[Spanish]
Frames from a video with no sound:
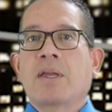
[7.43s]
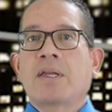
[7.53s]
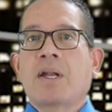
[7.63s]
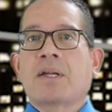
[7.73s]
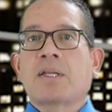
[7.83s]

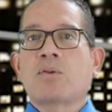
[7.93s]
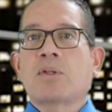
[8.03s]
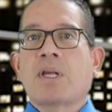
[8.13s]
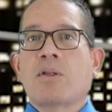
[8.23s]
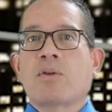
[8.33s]
y el
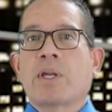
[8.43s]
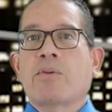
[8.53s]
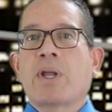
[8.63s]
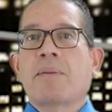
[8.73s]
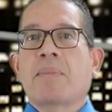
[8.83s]
resultado de
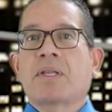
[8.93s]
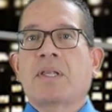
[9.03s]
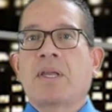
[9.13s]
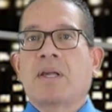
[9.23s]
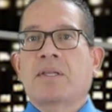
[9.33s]
una
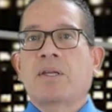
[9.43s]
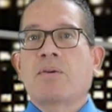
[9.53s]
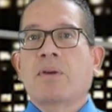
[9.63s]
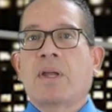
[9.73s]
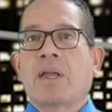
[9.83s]

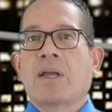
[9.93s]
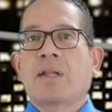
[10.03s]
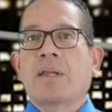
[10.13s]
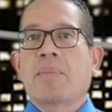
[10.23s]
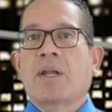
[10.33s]
investigación en
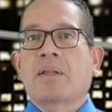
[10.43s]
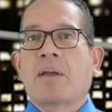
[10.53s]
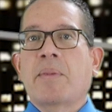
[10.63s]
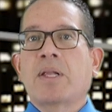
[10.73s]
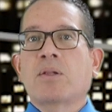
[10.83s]
el
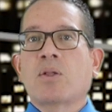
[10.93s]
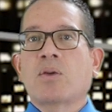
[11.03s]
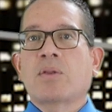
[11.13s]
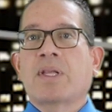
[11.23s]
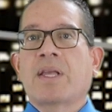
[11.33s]

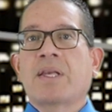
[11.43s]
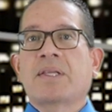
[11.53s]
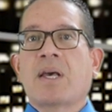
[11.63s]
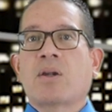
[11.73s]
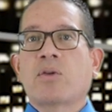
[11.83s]
Departamento de
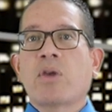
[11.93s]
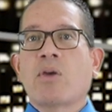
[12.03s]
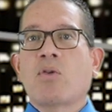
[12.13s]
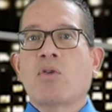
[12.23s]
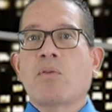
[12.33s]
Desarrollo
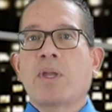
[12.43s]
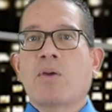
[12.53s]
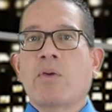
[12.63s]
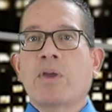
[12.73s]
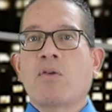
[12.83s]

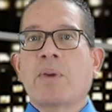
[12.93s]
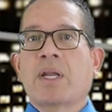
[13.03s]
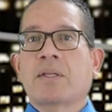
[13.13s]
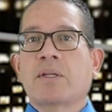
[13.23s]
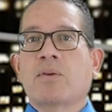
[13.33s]
Económico y
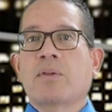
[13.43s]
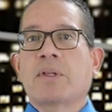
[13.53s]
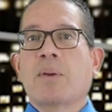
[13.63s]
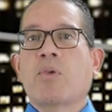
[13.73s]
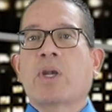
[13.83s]
Comercio
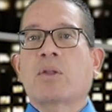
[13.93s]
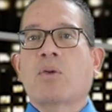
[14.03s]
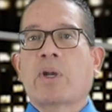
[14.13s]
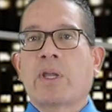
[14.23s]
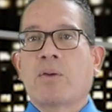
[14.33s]
de
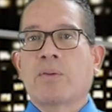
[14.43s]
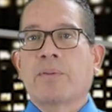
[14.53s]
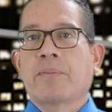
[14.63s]
Puerto Rico.